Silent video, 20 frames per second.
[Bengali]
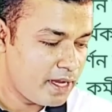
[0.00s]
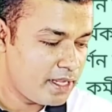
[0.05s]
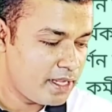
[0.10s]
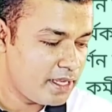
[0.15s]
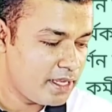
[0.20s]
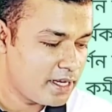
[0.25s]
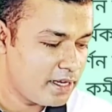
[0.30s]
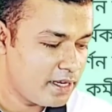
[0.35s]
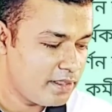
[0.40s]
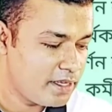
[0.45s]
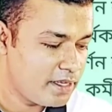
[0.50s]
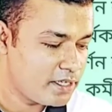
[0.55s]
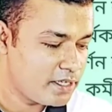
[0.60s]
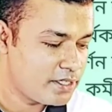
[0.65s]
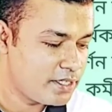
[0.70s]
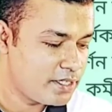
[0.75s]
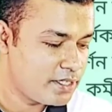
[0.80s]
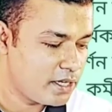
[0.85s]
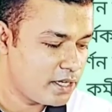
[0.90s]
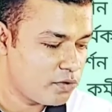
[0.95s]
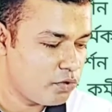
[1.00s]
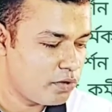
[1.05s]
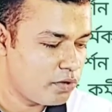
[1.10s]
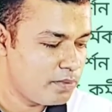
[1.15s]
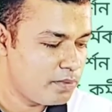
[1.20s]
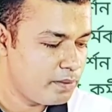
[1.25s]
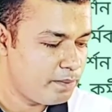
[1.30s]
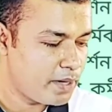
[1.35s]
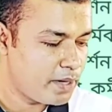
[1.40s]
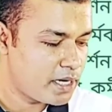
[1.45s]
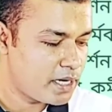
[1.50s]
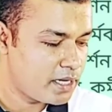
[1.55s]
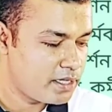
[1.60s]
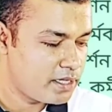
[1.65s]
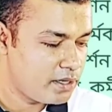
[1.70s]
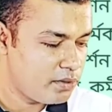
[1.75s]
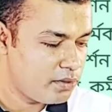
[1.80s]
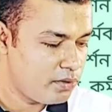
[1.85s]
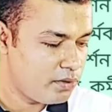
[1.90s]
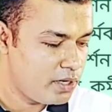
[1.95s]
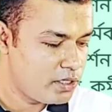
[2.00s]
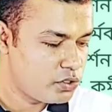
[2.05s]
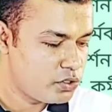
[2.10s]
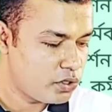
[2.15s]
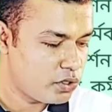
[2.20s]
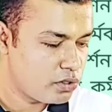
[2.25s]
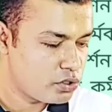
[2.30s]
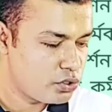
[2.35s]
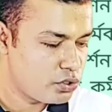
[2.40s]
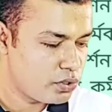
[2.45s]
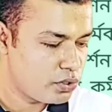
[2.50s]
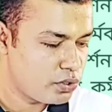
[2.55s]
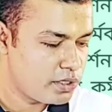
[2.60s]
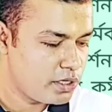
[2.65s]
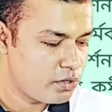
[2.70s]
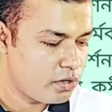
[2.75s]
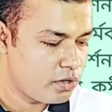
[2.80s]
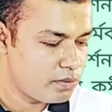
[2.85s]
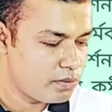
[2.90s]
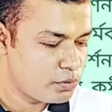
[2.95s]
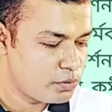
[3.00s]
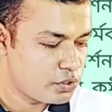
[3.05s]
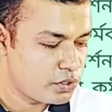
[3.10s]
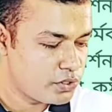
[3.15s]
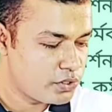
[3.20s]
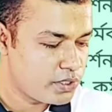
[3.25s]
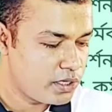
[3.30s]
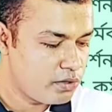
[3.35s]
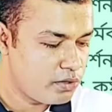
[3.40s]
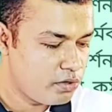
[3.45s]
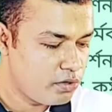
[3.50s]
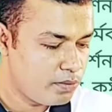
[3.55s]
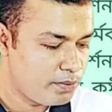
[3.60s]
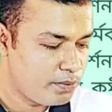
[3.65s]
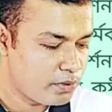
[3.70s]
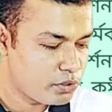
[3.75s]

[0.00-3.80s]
এদিকে দেশটিতে কর্মী পাঠাতে হলে জনশক্তি কর্মসংস্থান ও